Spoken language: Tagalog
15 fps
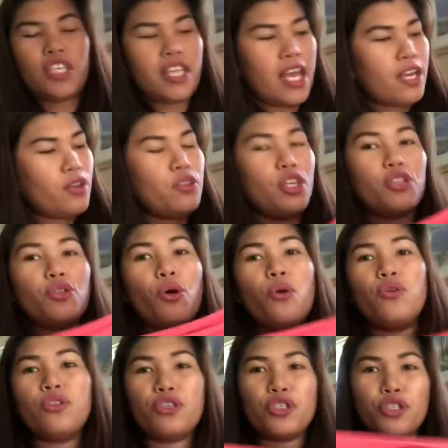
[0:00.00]
chinet ko na
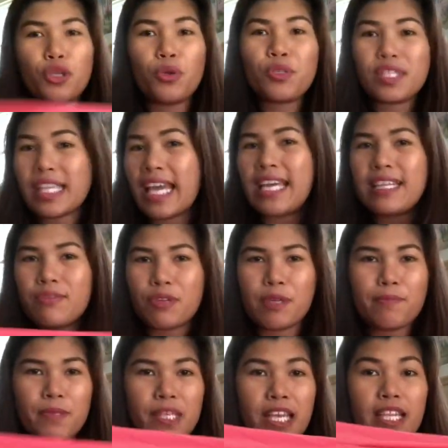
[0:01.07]
to. There's no stain,
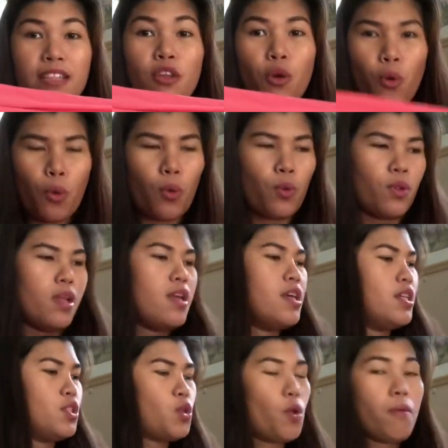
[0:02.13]
rips, and hole.
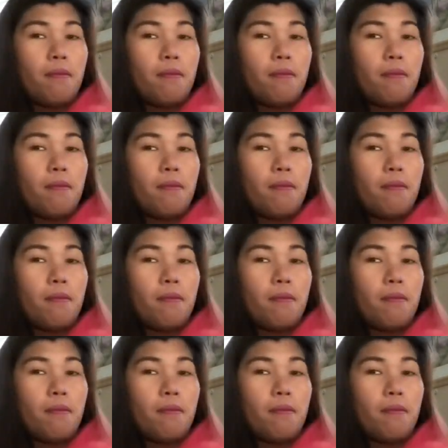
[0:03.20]
So,